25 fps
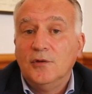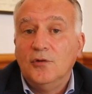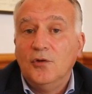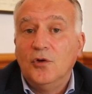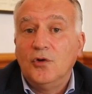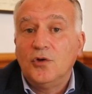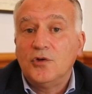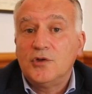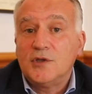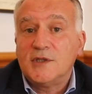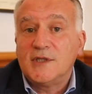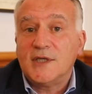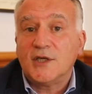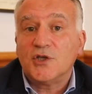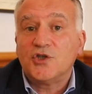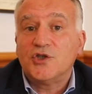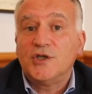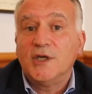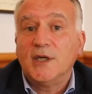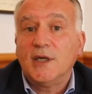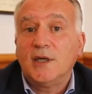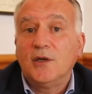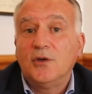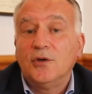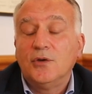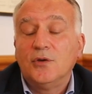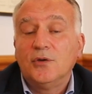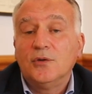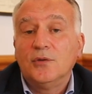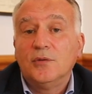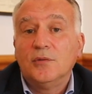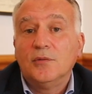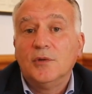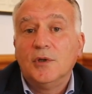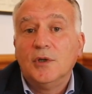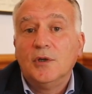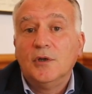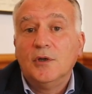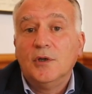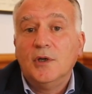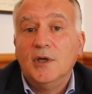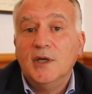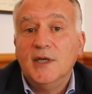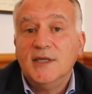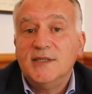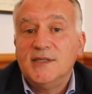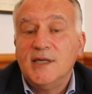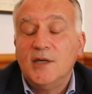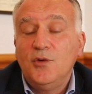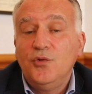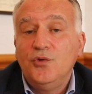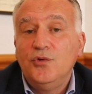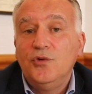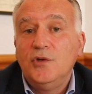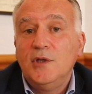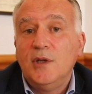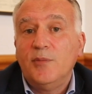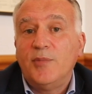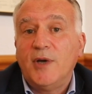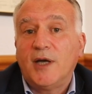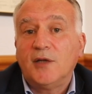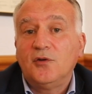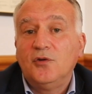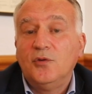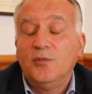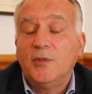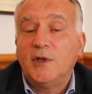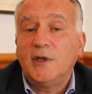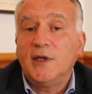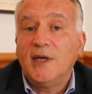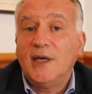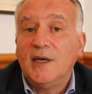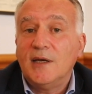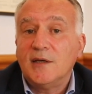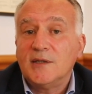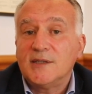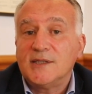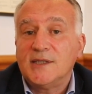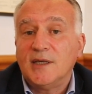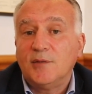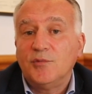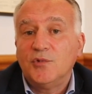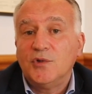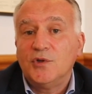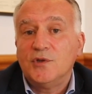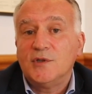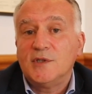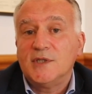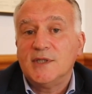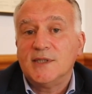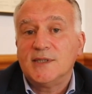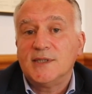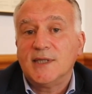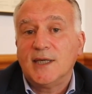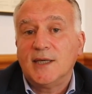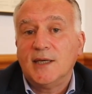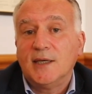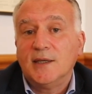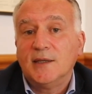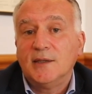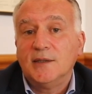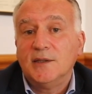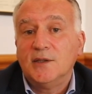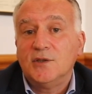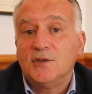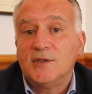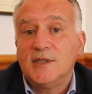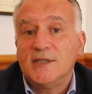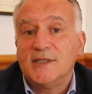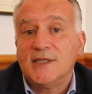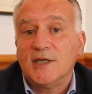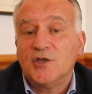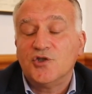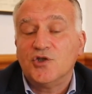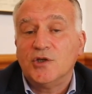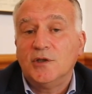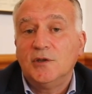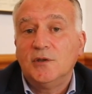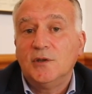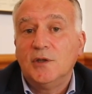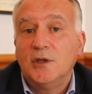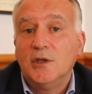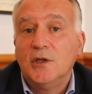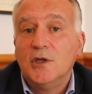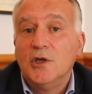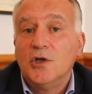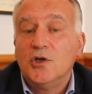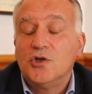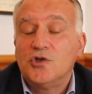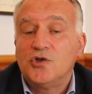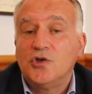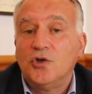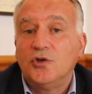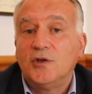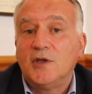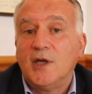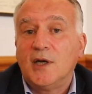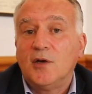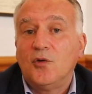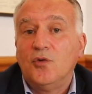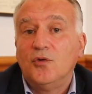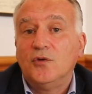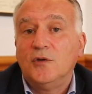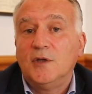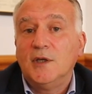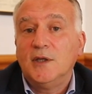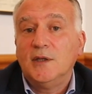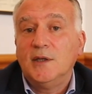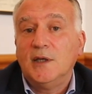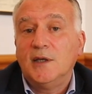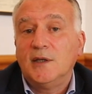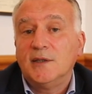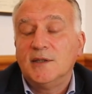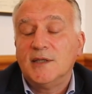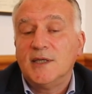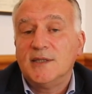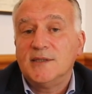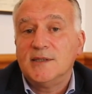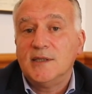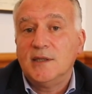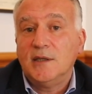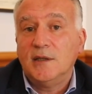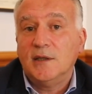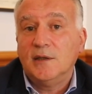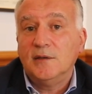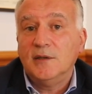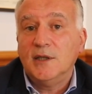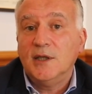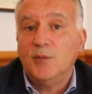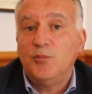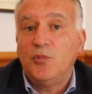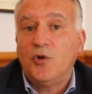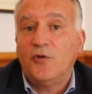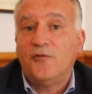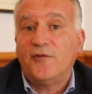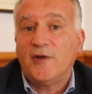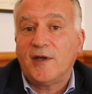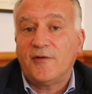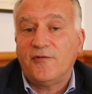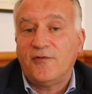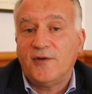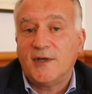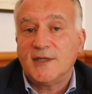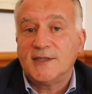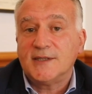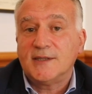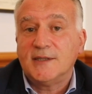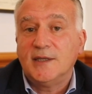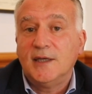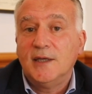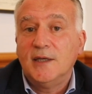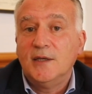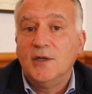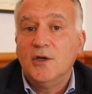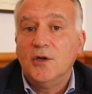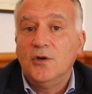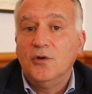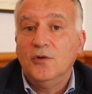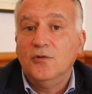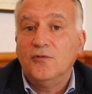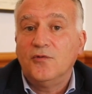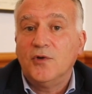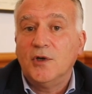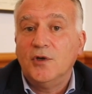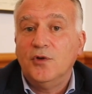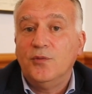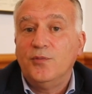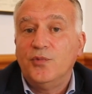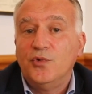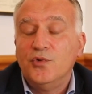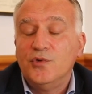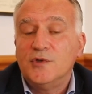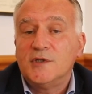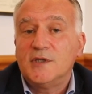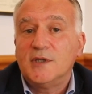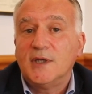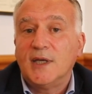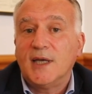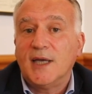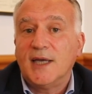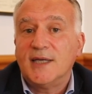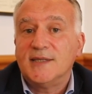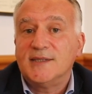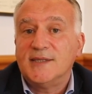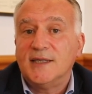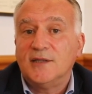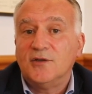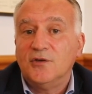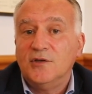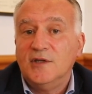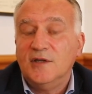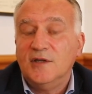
Donc sachez que les élus du département et l'ensemble de ces, de ces agents sont à côté des Landaises et des Landais pour faire face, une fois de plus, à cette